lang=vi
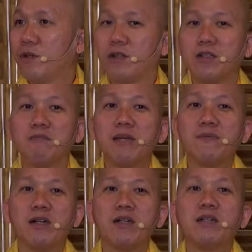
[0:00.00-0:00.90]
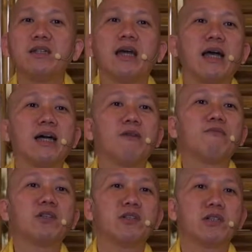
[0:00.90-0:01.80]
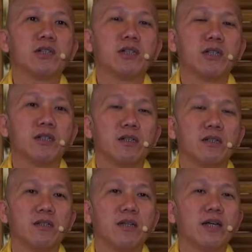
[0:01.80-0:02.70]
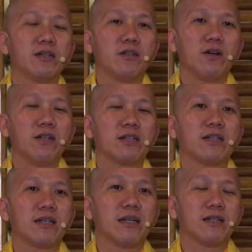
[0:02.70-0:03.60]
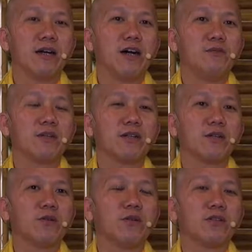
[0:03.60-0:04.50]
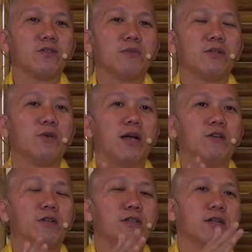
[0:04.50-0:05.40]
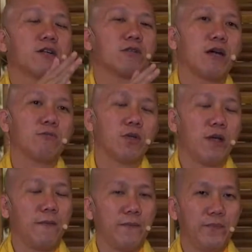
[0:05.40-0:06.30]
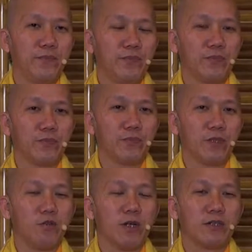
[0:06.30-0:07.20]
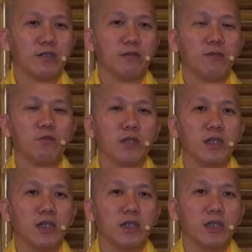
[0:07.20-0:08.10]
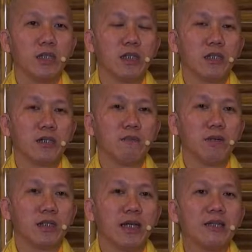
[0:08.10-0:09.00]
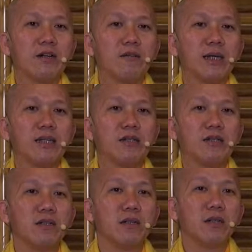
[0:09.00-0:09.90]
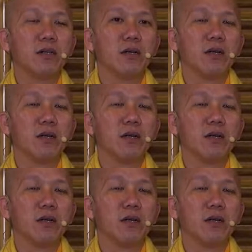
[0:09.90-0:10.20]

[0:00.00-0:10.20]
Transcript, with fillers: rồi như mấy bữa đi dạy học ở trường thì tới cái chỗ đèn xanh đèn đỏ một cái cua chuẩn bị quẹo qua đường cao tốc qua trường bên quận 9 đó, mà thấy có mấy người đó